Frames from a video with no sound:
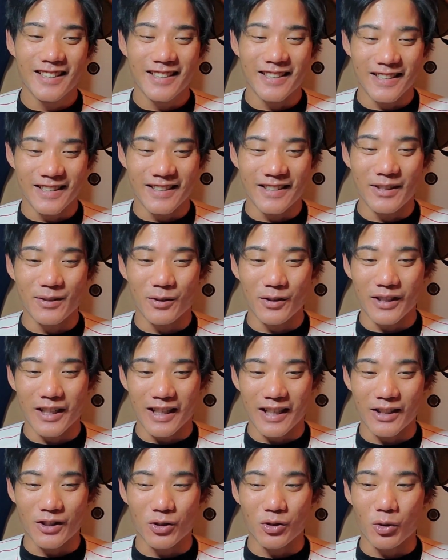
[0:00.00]
うん。でも
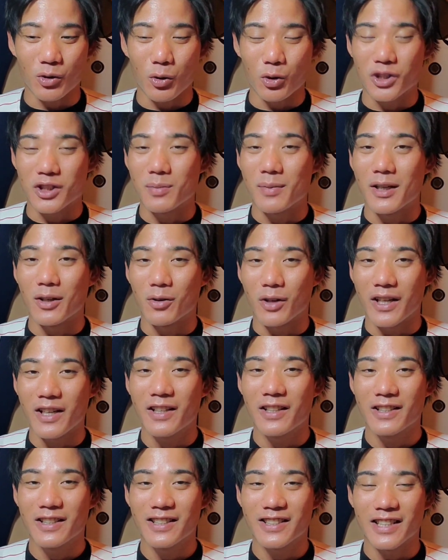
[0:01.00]
なんかちょっと惜しめの
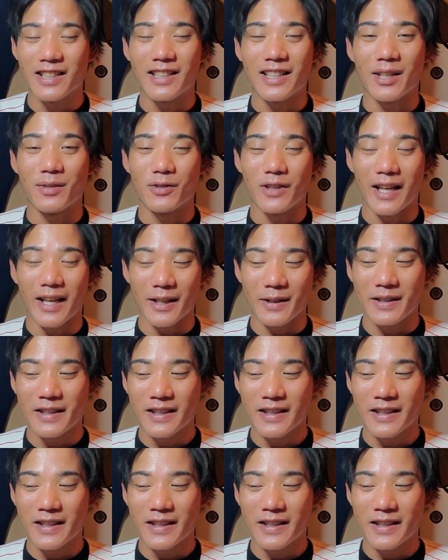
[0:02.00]
ね、センターフライ、